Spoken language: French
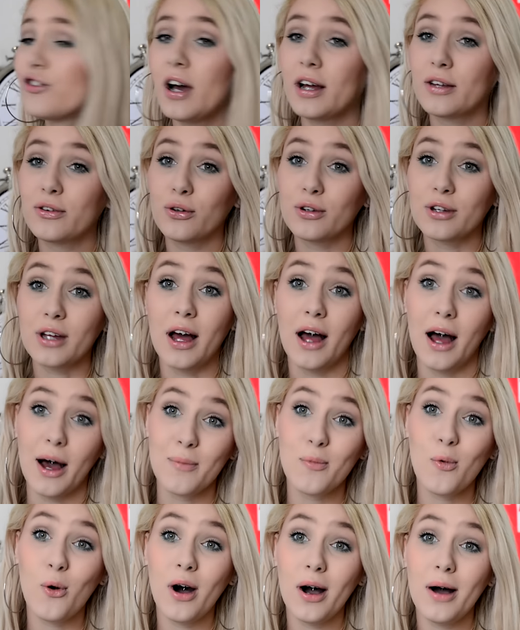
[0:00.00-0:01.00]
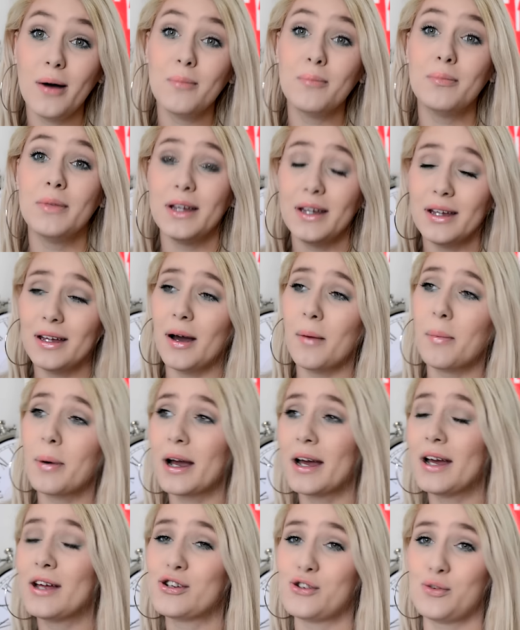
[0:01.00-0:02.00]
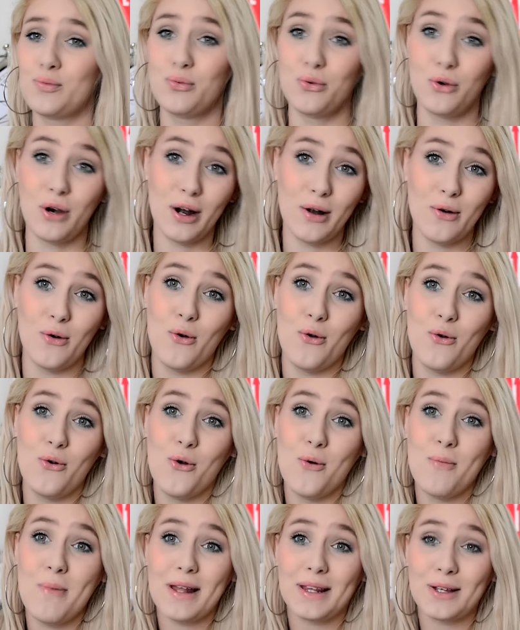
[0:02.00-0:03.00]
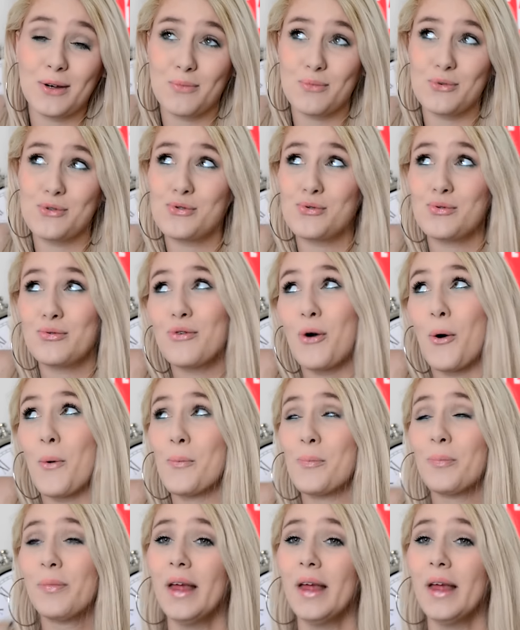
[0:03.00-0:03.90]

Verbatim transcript: vais attendre un mois, mais après, je pourrais le, mettre plus souvent.